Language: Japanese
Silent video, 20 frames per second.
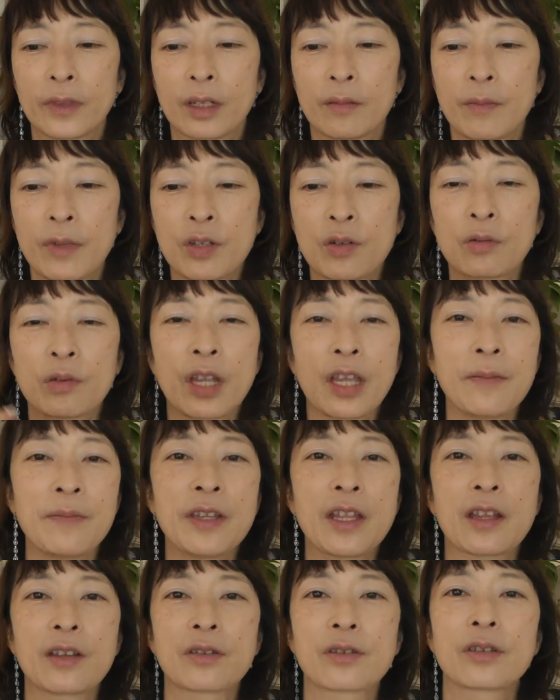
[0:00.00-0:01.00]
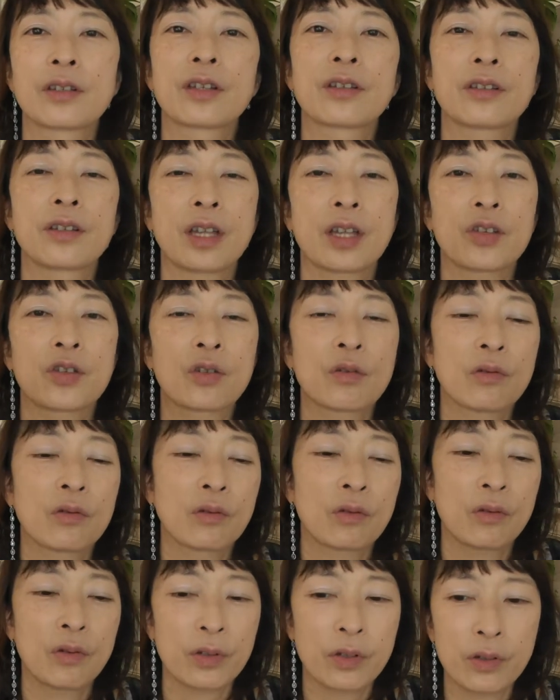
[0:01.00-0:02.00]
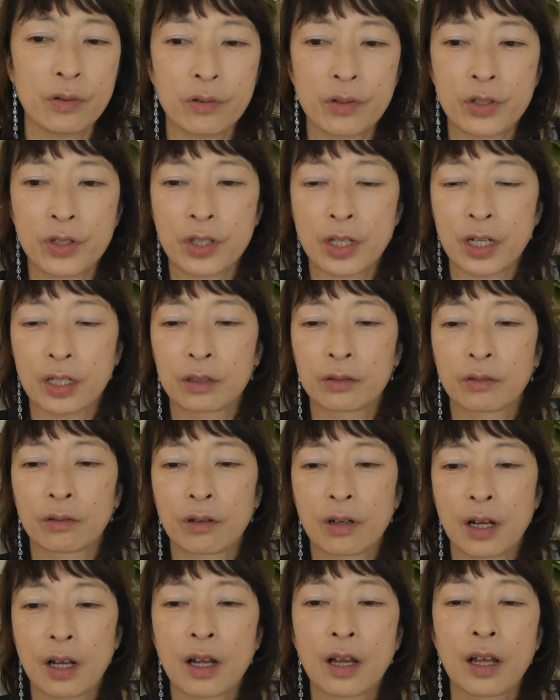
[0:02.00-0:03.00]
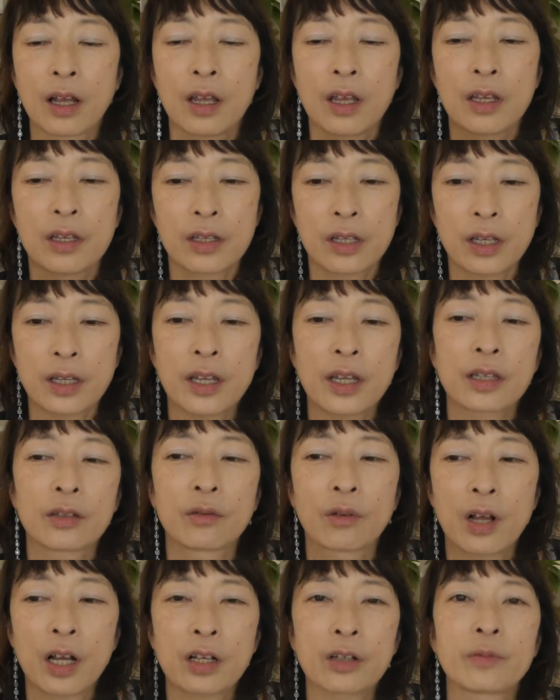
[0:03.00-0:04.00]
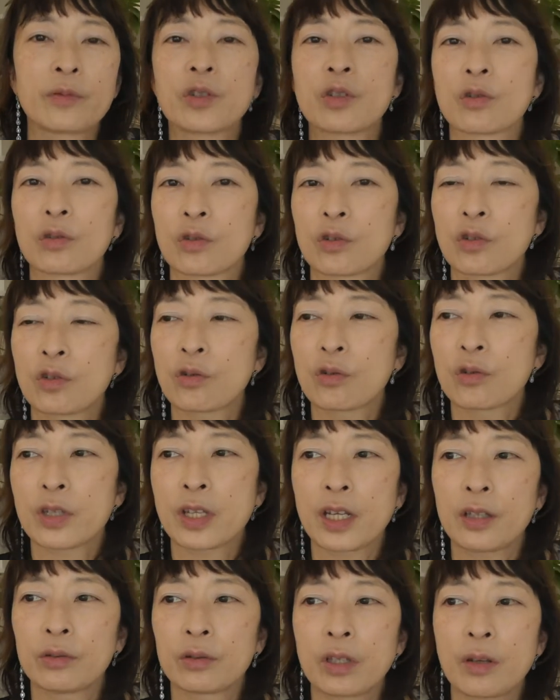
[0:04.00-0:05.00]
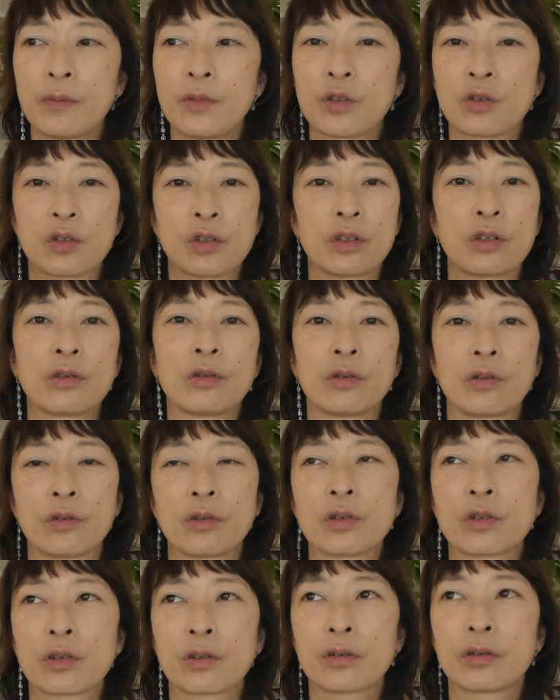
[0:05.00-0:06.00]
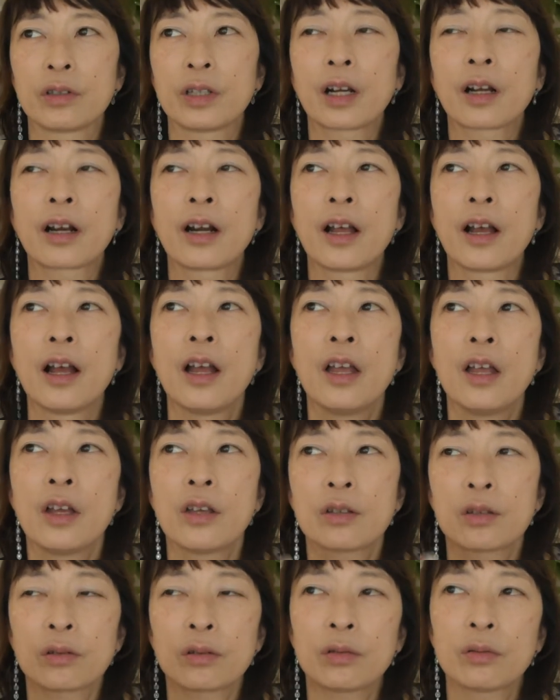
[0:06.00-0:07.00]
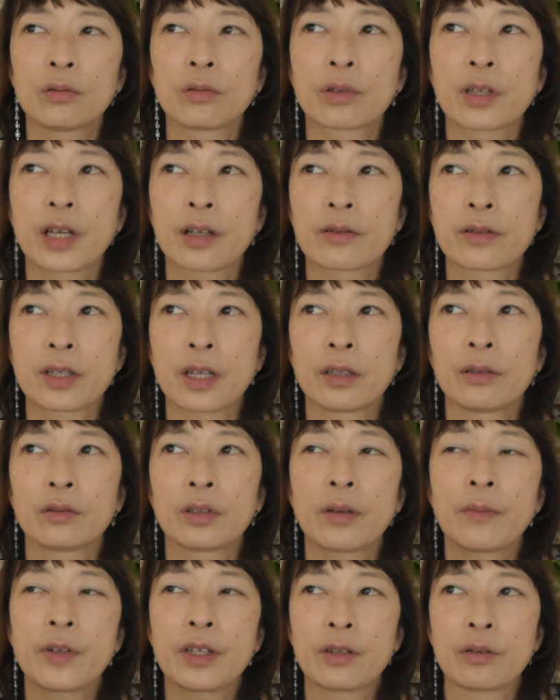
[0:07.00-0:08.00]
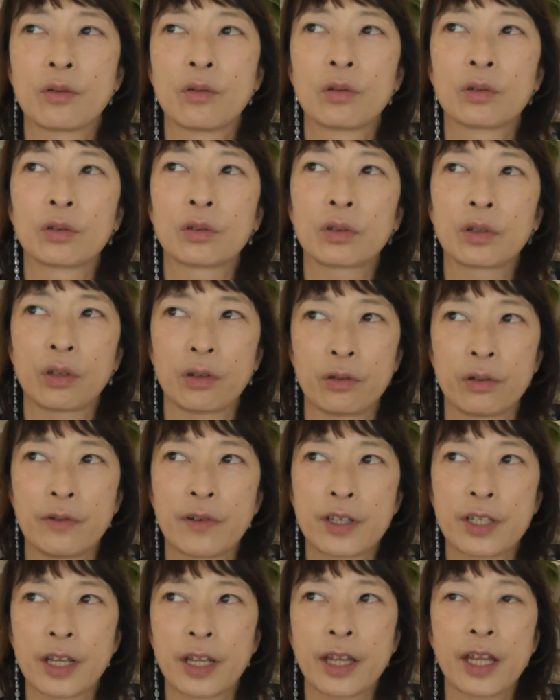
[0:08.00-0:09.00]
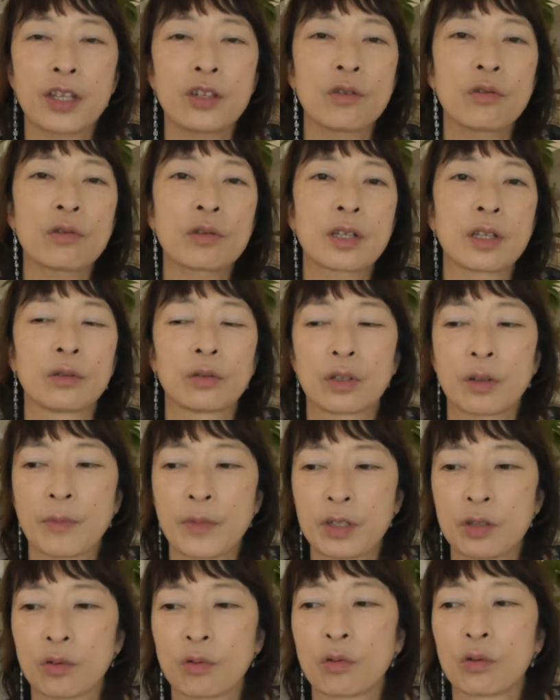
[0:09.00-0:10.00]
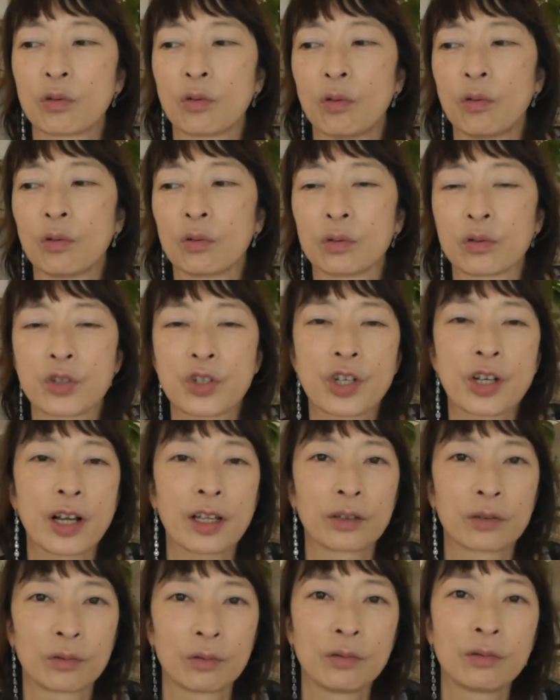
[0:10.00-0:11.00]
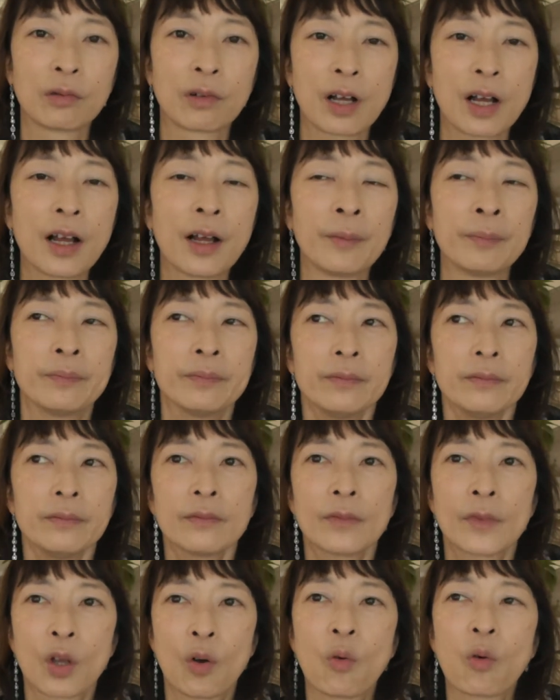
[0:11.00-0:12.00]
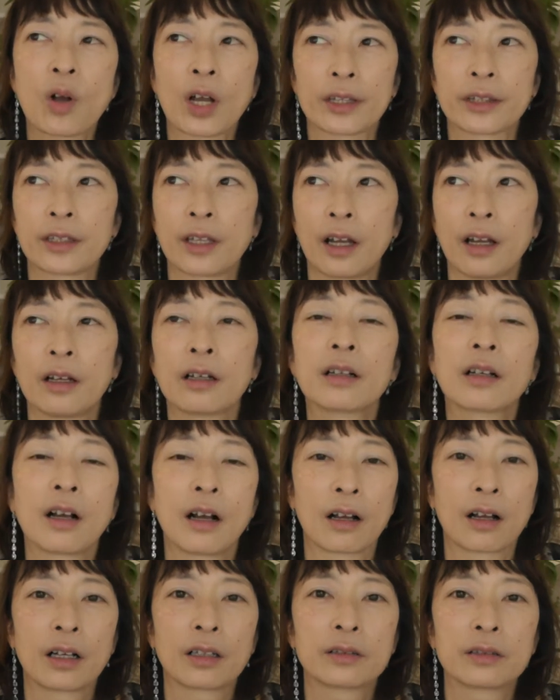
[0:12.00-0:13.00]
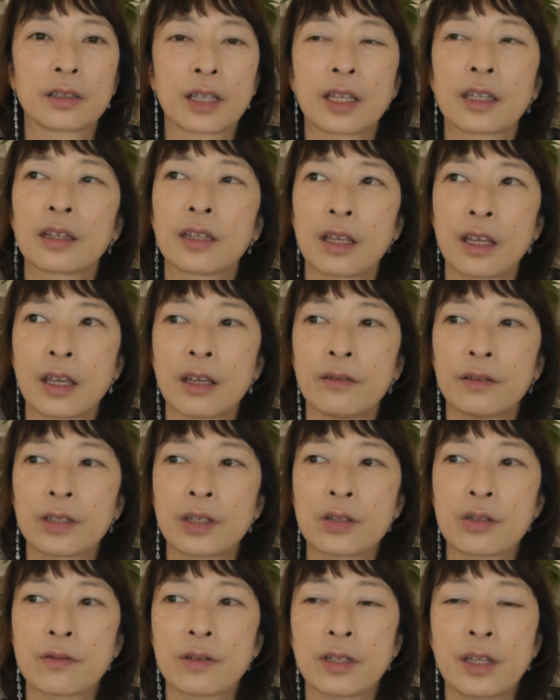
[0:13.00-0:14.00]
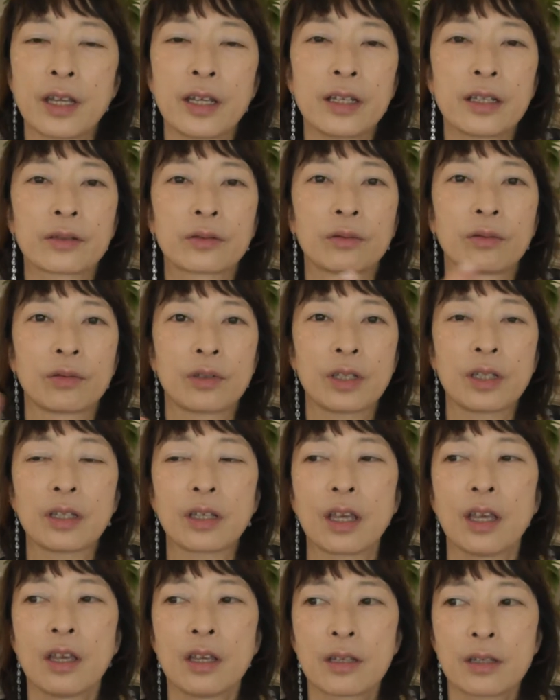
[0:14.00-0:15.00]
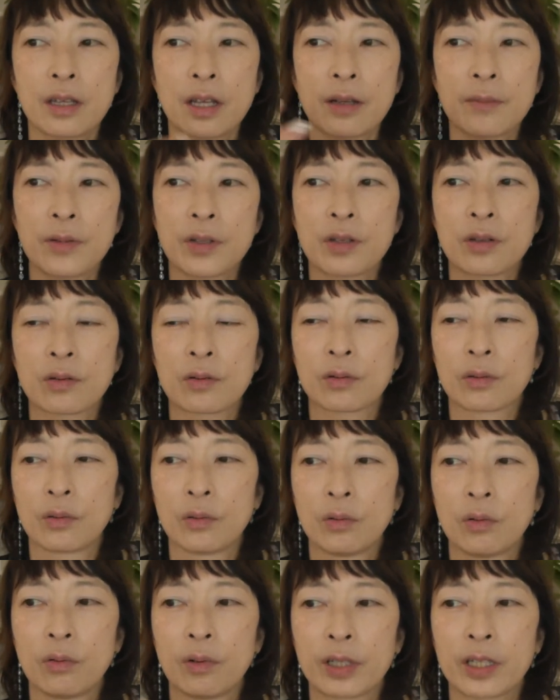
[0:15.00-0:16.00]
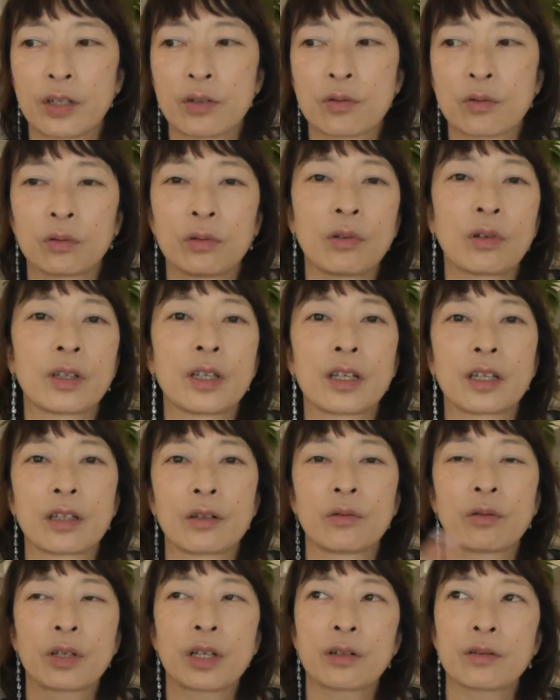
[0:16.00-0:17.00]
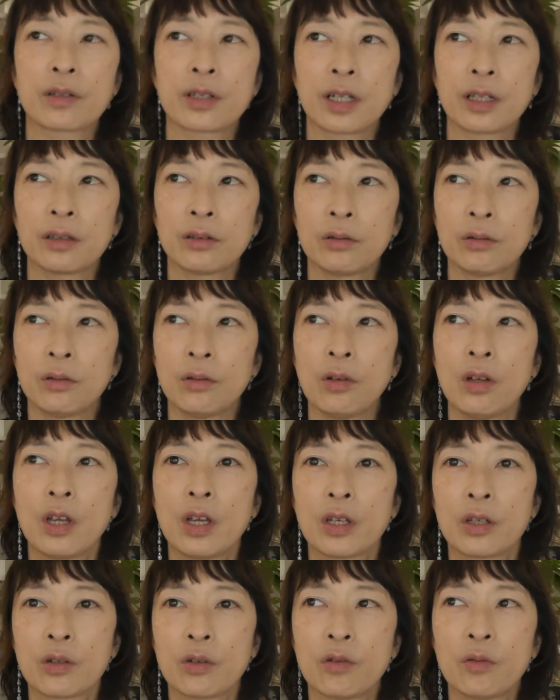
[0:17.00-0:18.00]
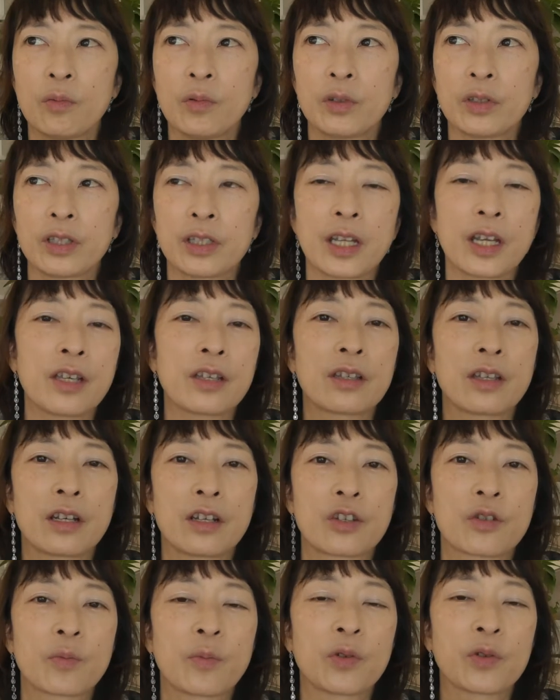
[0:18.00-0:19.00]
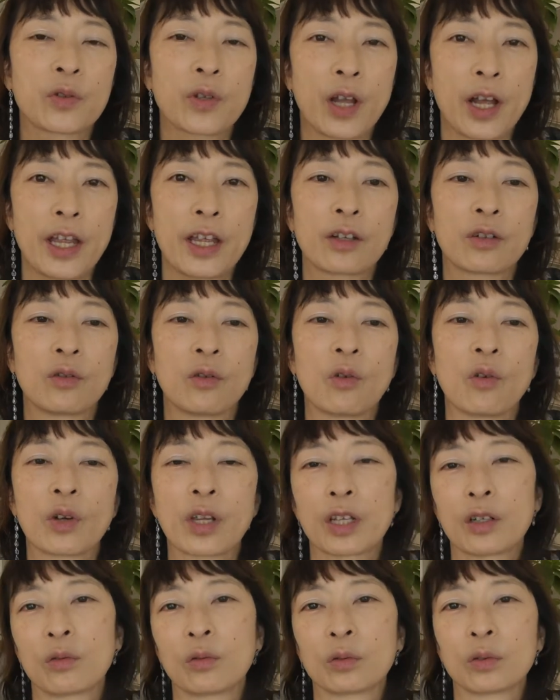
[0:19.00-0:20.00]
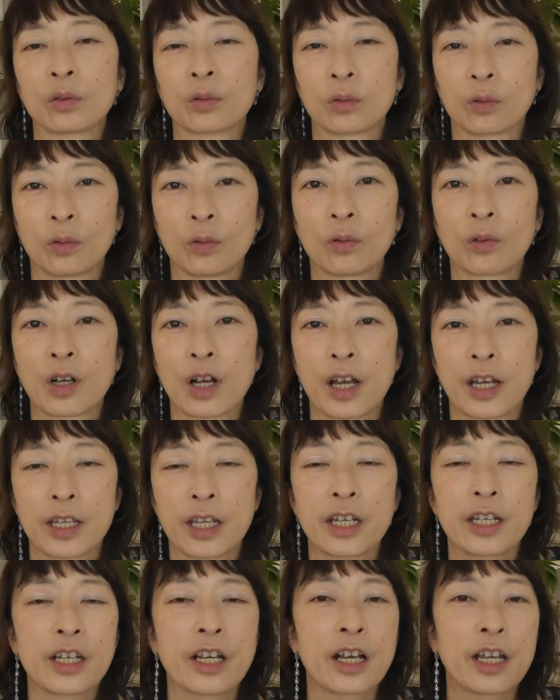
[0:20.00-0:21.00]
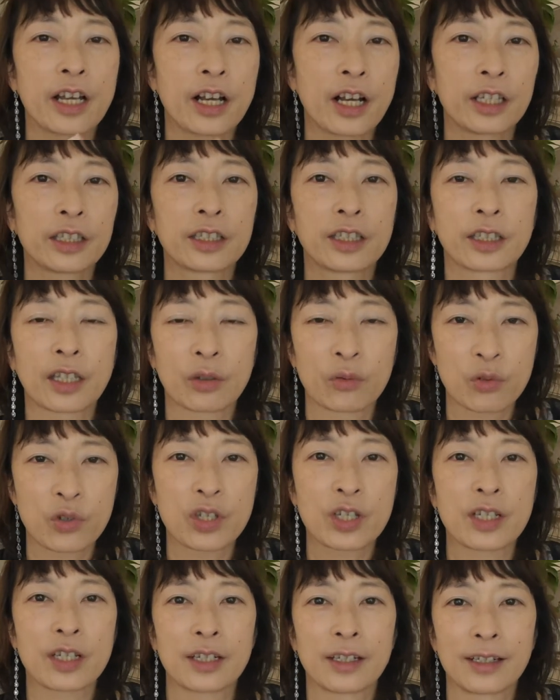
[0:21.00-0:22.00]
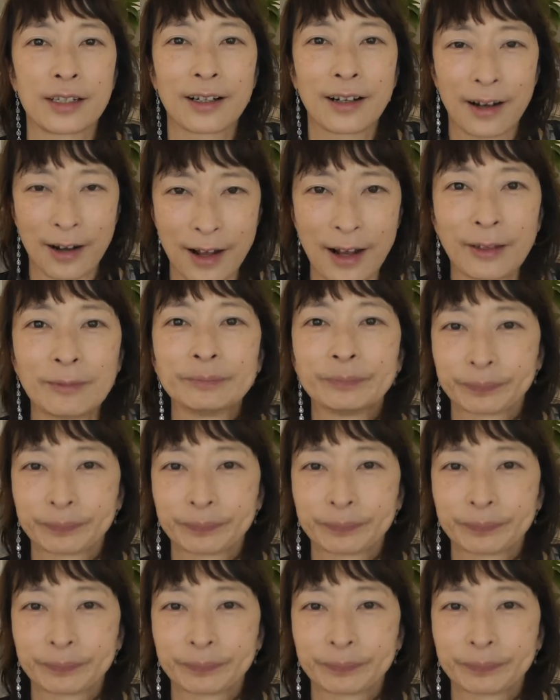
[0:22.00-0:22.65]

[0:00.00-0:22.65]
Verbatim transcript: まあ、そのエビデンスですね証拠を用意したりとか社内の各部署の調整のための資料を用意するだから外のお客さんのために動くっていうよりは社内調整のために動く方の時間の方が多かった感覚なんで私はダイレクトにサービスを渡すことができるお客さんの要望に対してレスポンス早く動けることの方がやりがいがあって楽しいから。